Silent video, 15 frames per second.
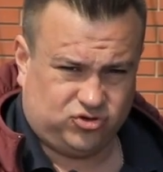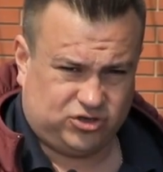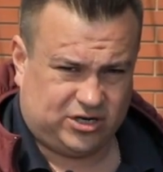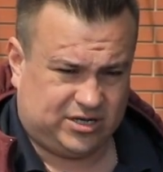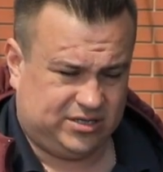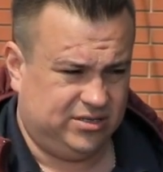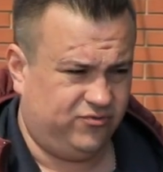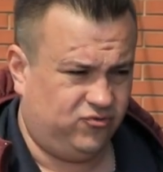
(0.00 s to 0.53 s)
тоже
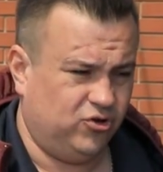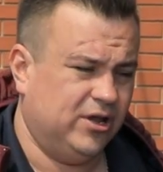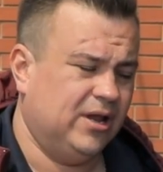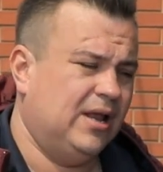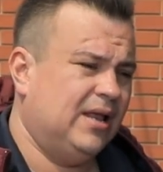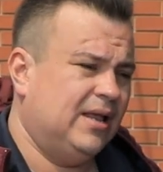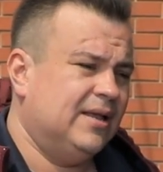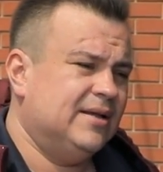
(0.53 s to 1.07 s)
ходовой.
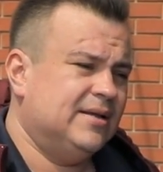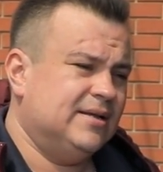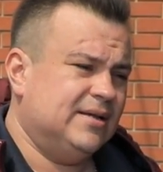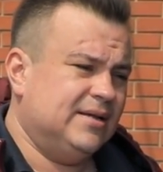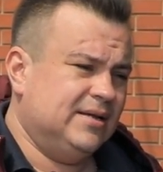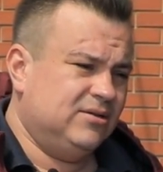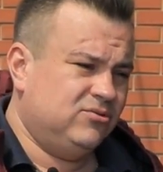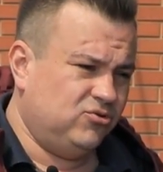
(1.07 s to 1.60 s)

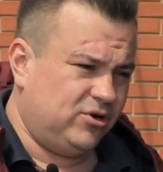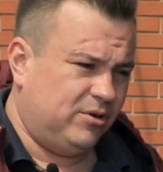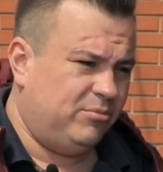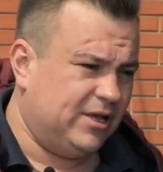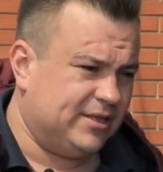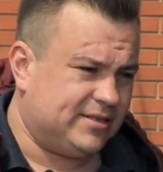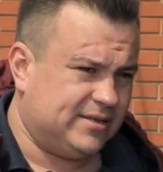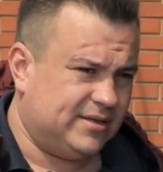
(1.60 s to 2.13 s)
Но,
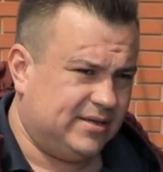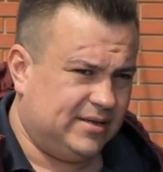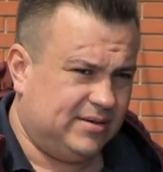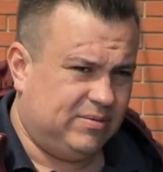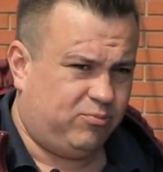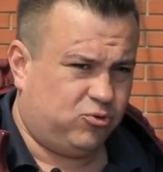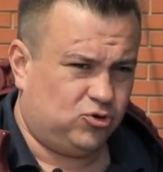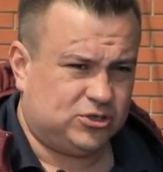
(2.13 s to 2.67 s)
ребята,
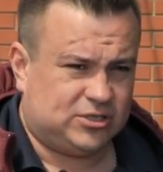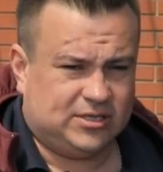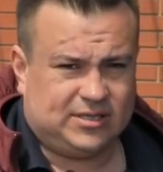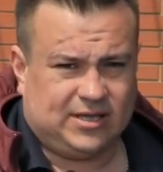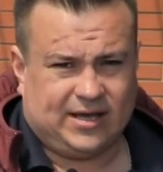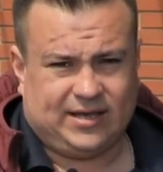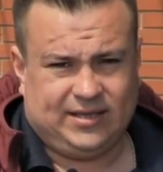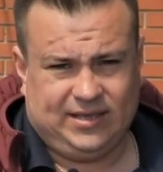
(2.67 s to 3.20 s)
просто
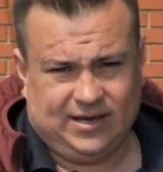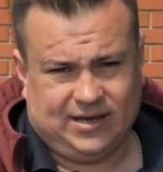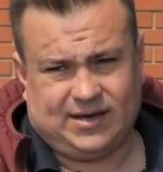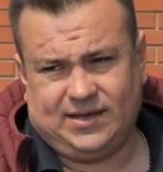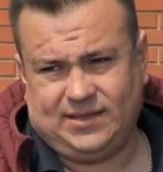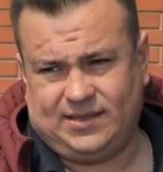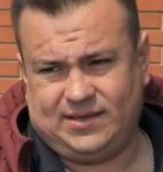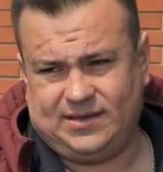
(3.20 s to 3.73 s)
так
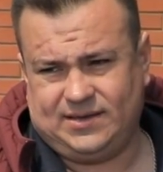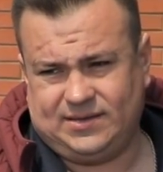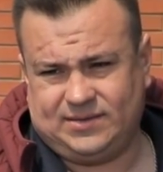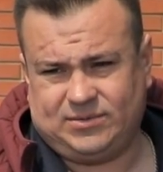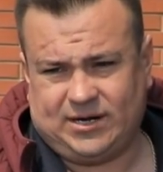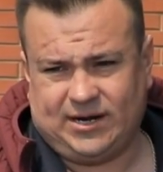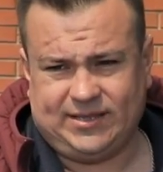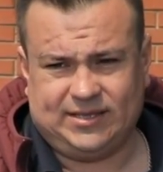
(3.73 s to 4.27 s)
ехать,
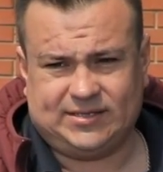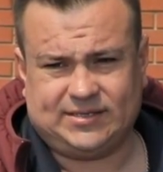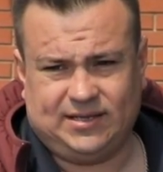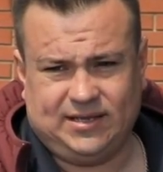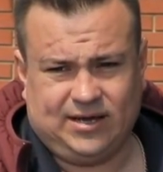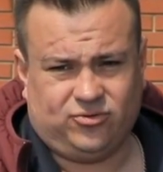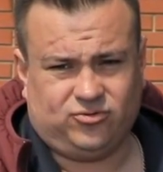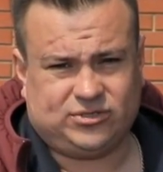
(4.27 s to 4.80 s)
тратить
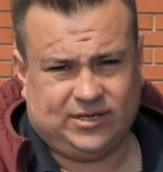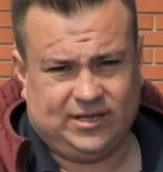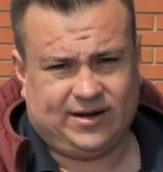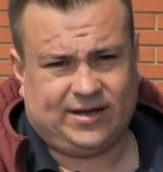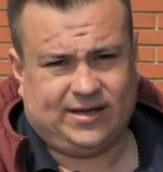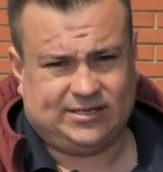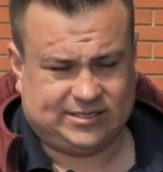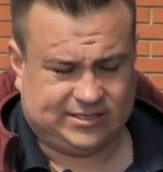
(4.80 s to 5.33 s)
солярку,
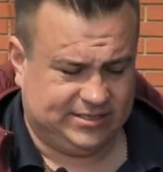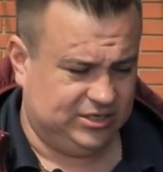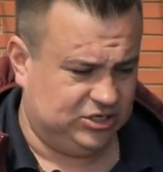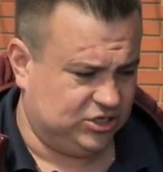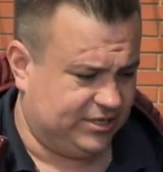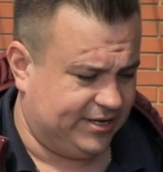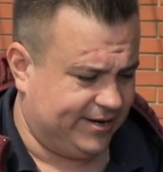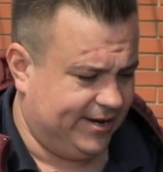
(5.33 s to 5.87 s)
солярка сейчас
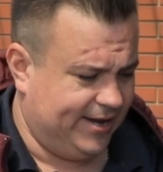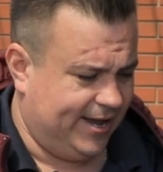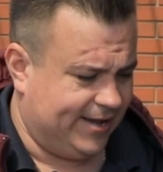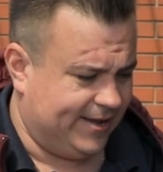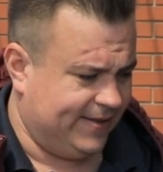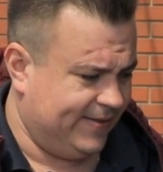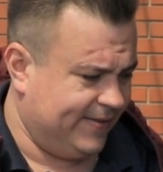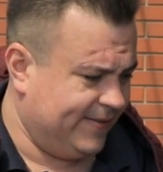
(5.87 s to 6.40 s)
нынче
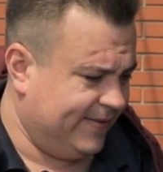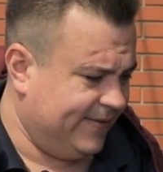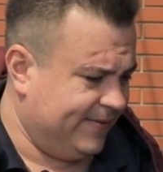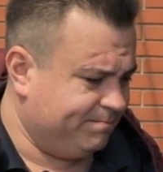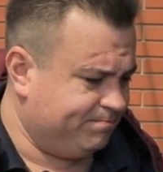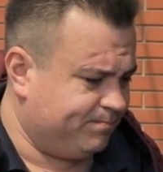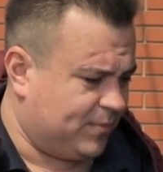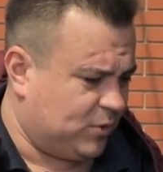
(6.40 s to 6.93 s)
дорогая,
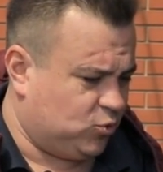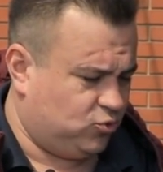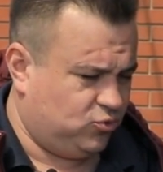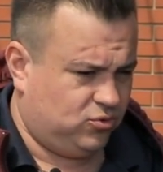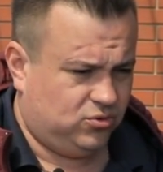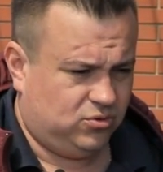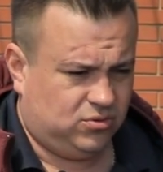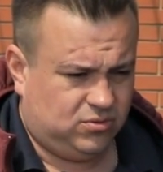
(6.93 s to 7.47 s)

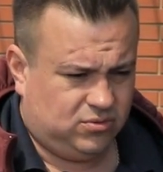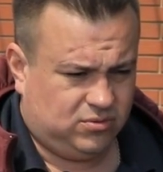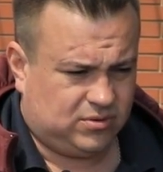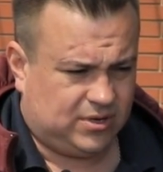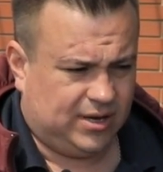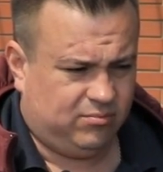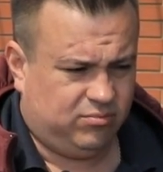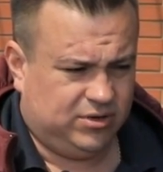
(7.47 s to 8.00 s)
то
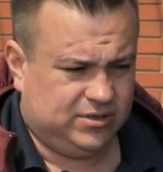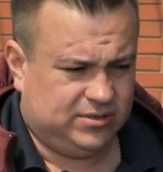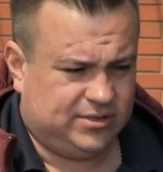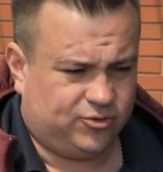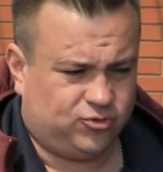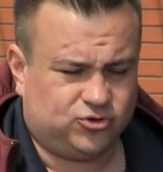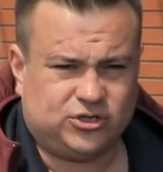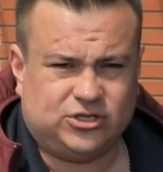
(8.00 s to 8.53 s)
как бы
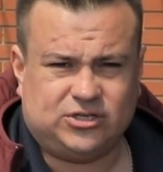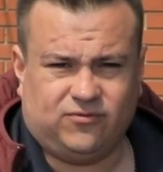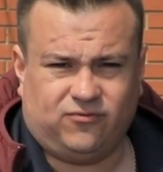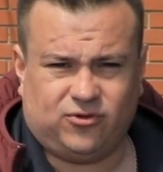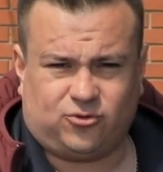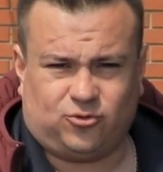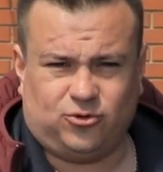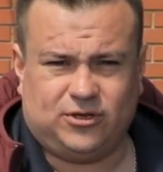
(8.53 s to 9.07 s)
дороже, чем
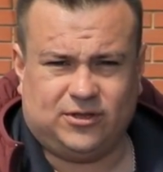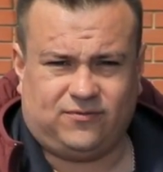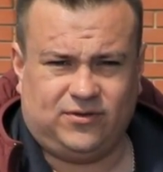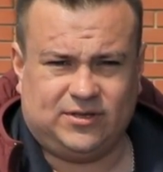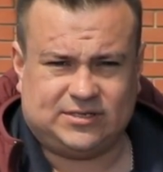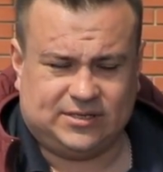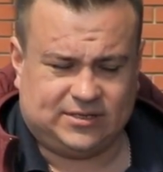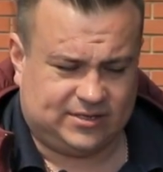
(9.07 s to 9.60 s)
выходит
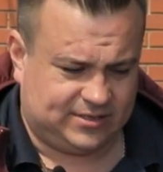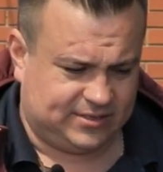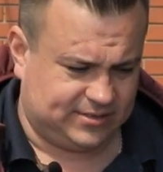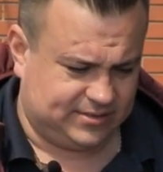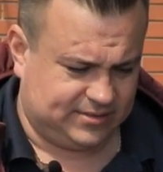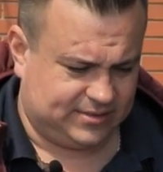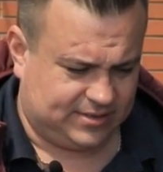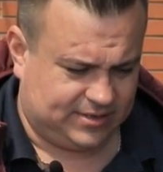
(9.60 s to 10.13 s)
весь этот
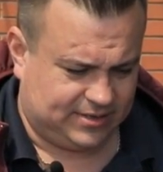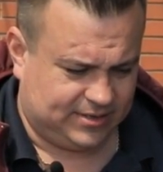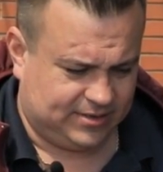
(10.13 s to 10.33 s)
э,